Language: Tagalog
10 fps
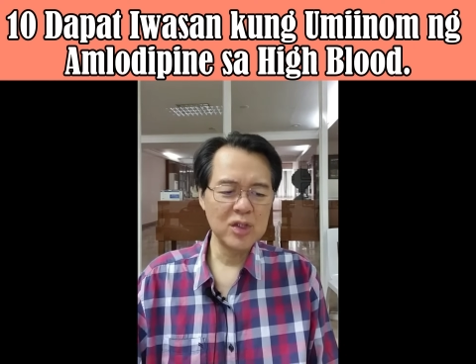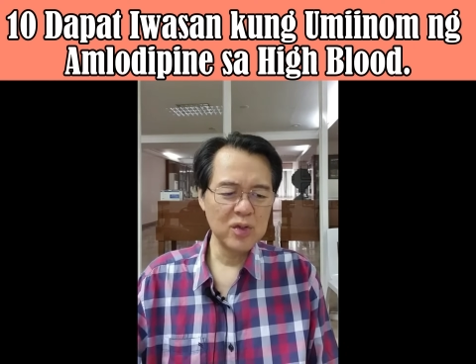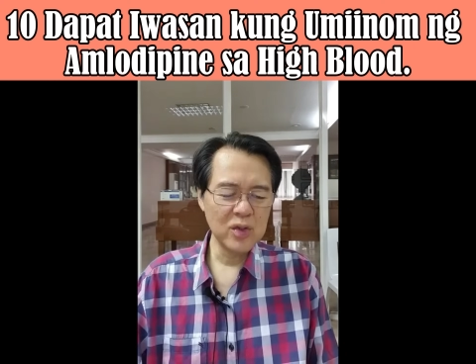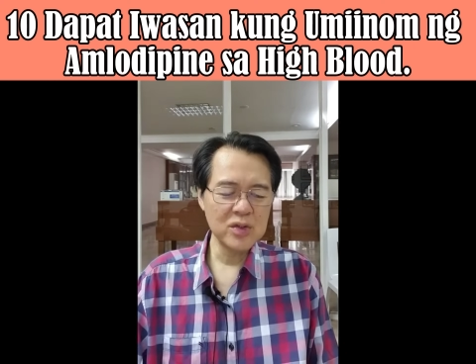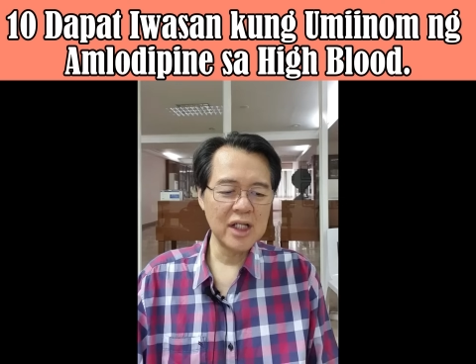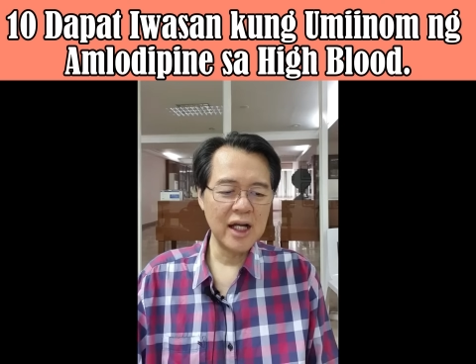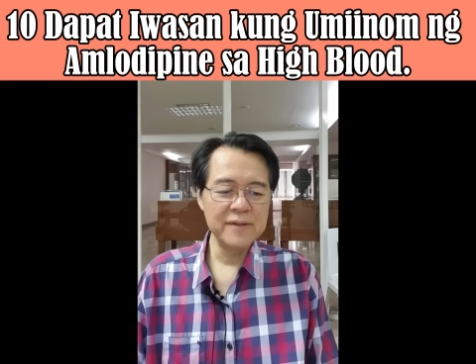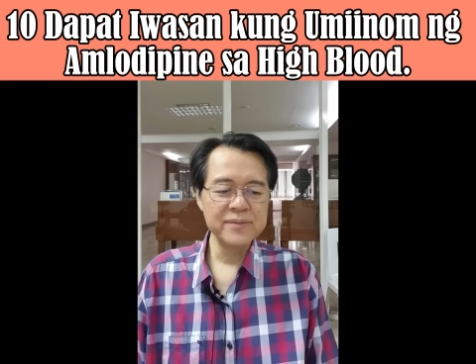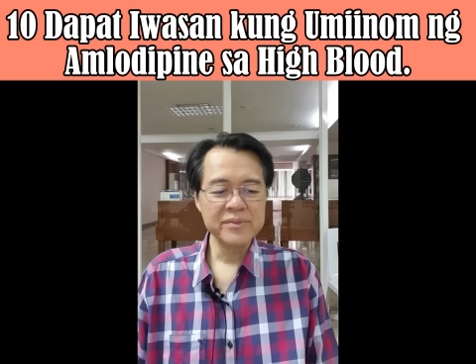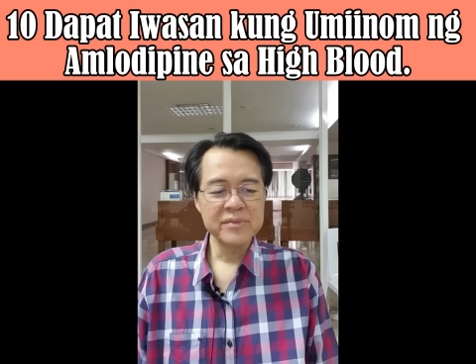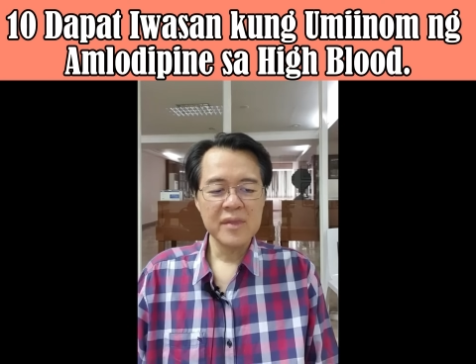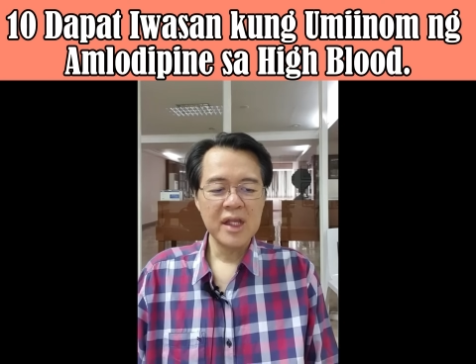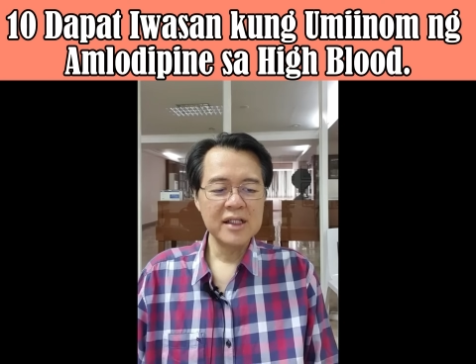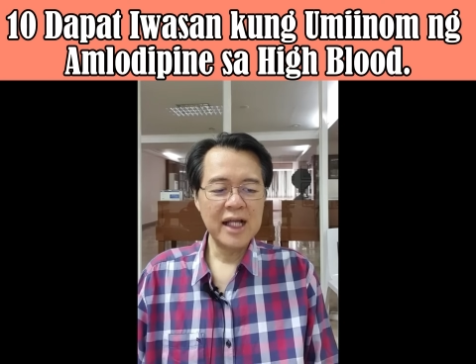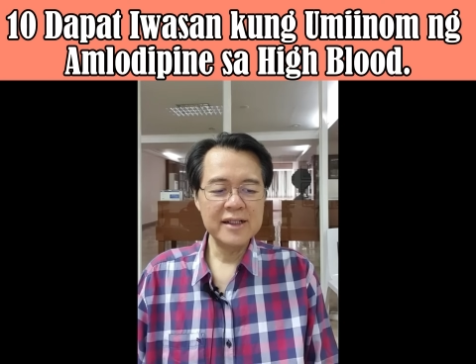Siguro sa
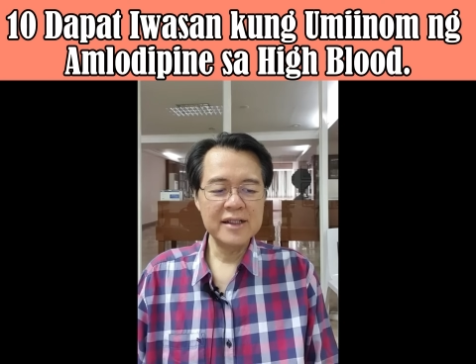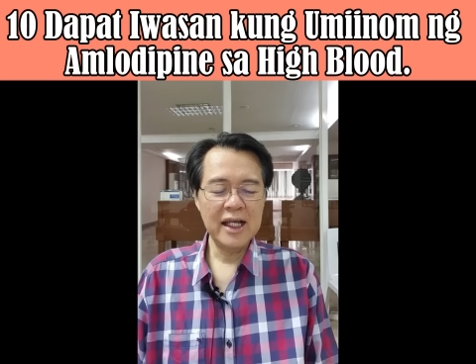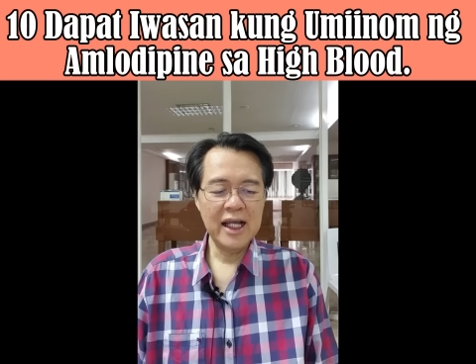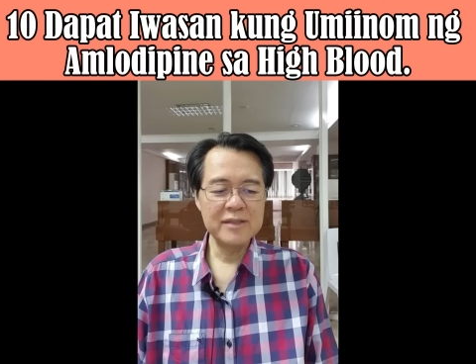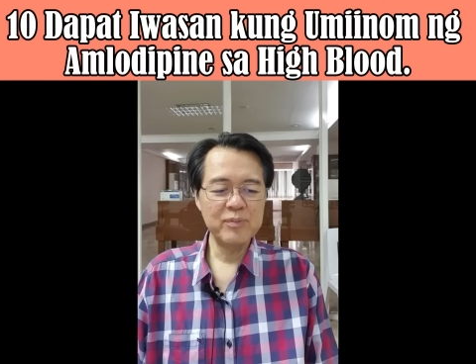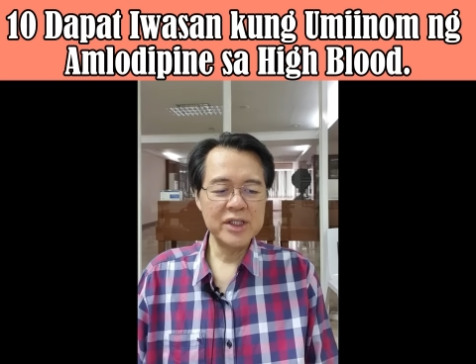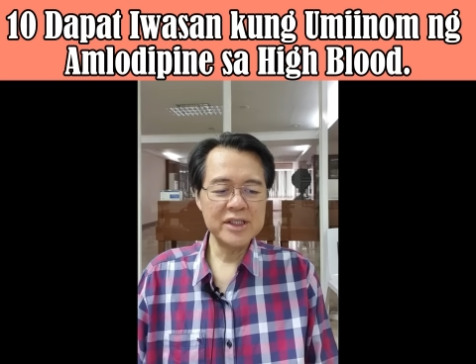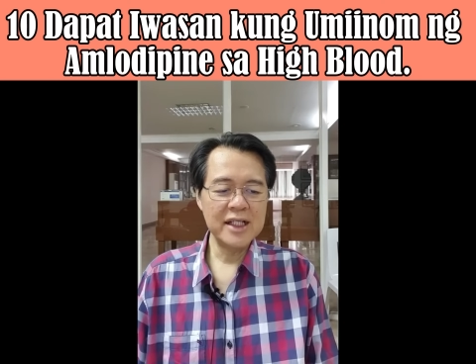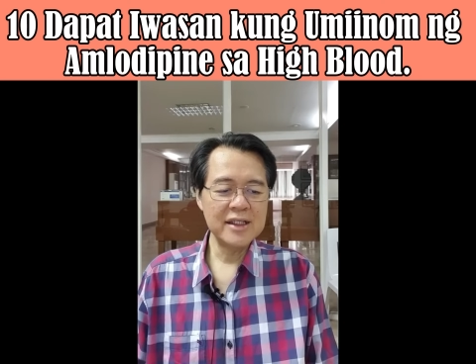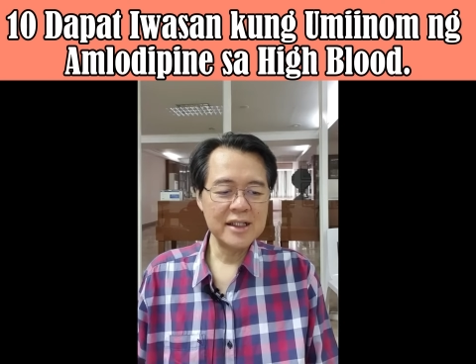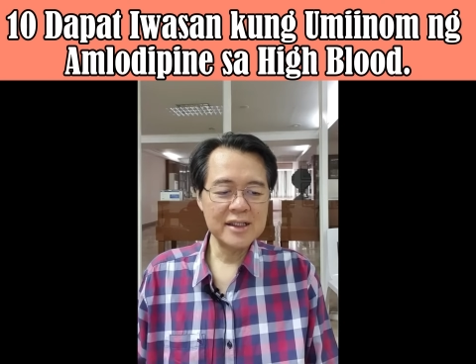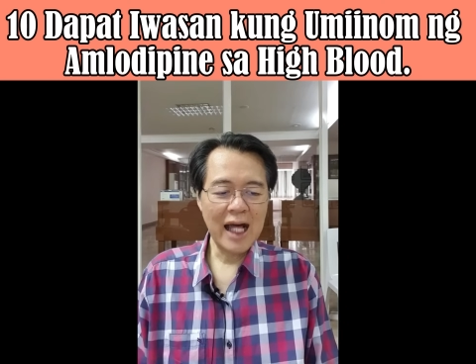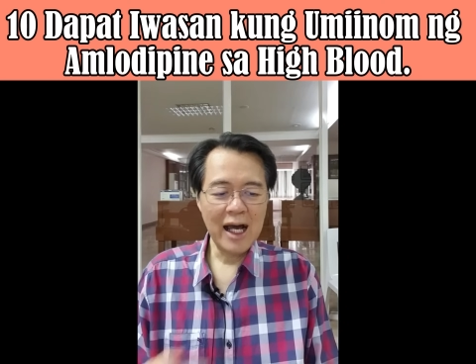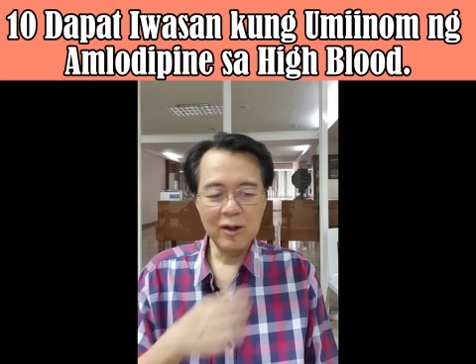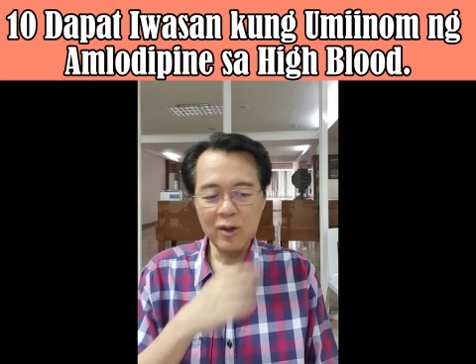98% ng
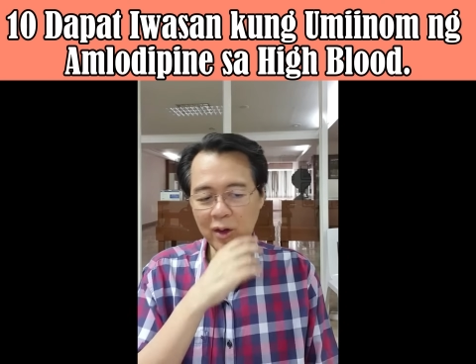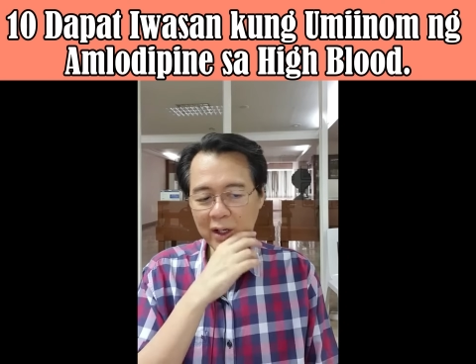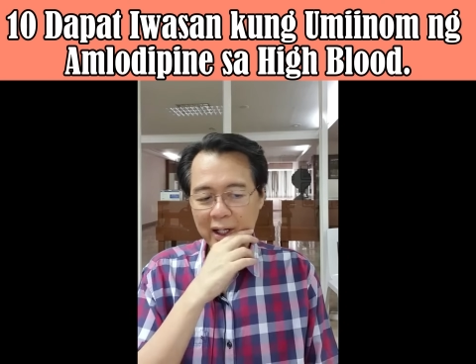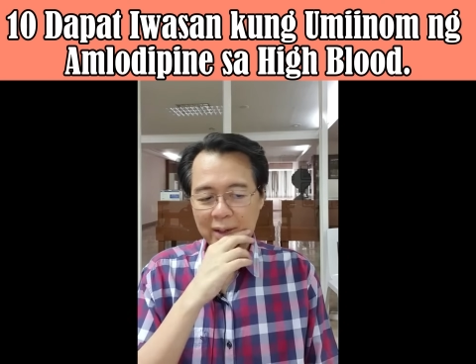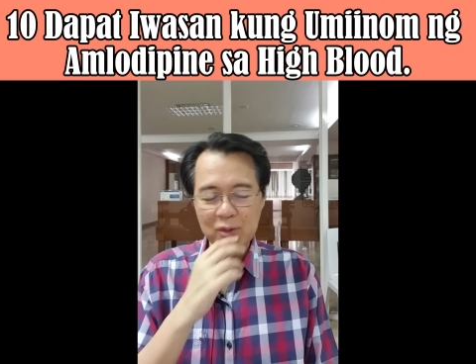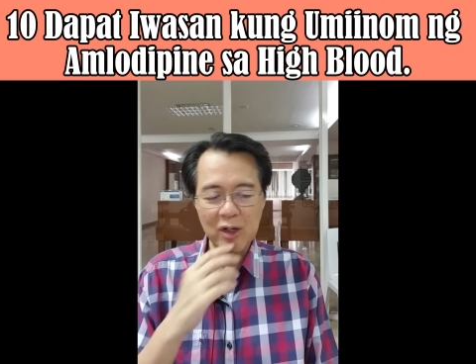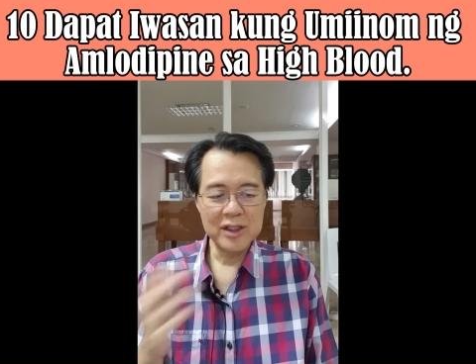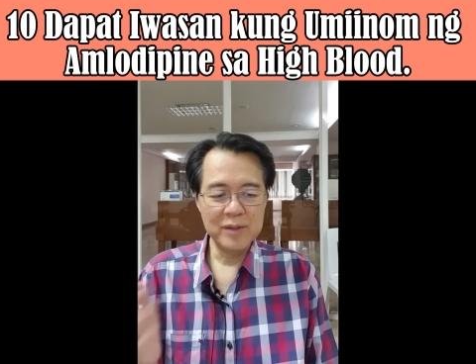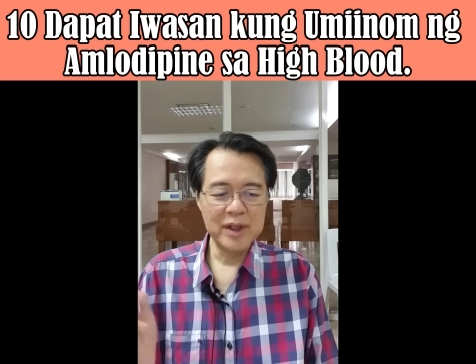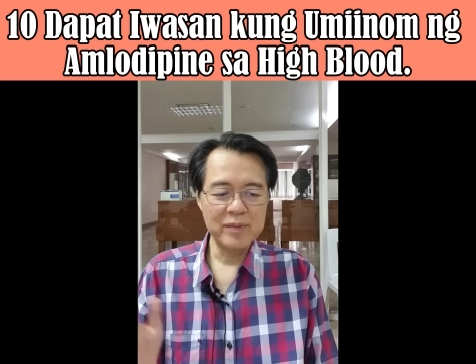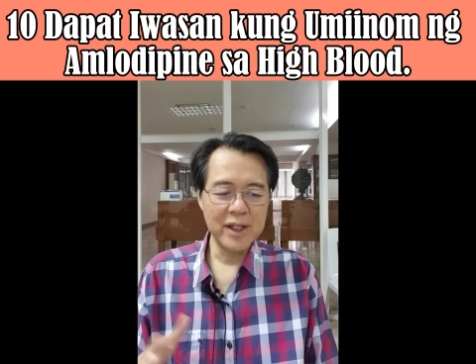tao, okay amlodipine.